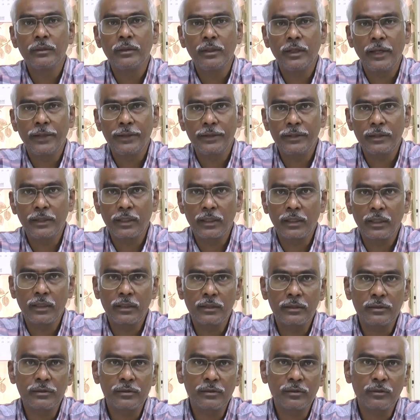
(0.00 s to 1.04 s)
ఈ ఐటీఐ
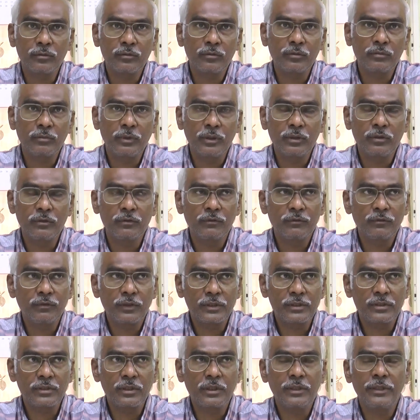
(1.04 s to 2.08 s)
కాలేజెస్లోను మరియు
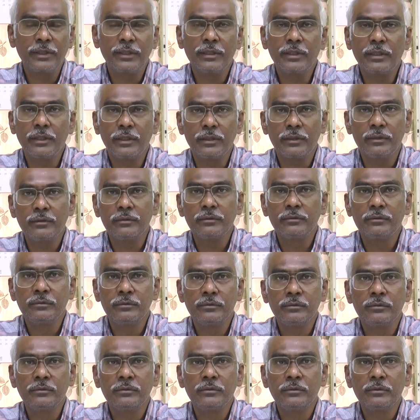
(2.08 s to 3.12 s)
ఫస్ట్ ఇయర్ డిగ్రీ
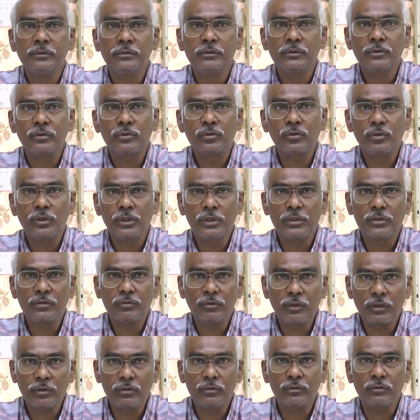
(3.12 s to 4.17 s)
స్టూడెంట్స్
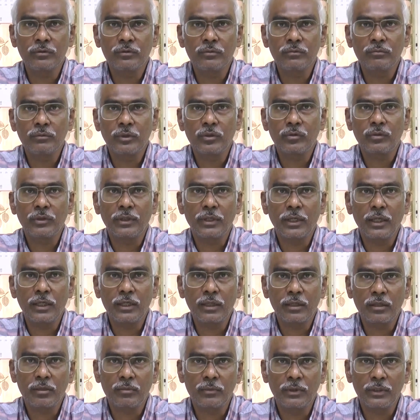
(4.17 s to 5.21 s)
వరకు మనం ఈ
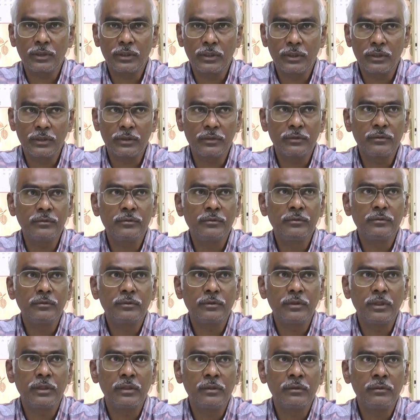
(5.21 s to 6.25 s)
కార్యక్రమాన్ని
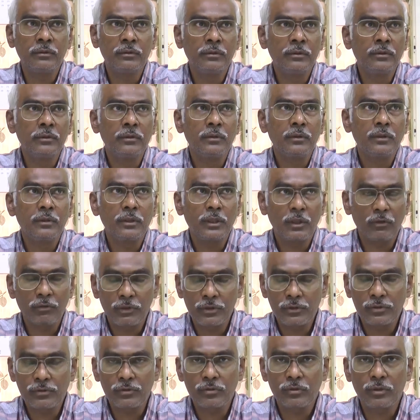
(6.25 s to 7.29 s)

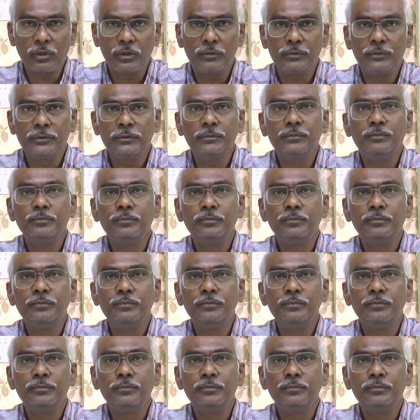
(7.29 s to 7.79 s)
నిర్వహిస్తున్నాము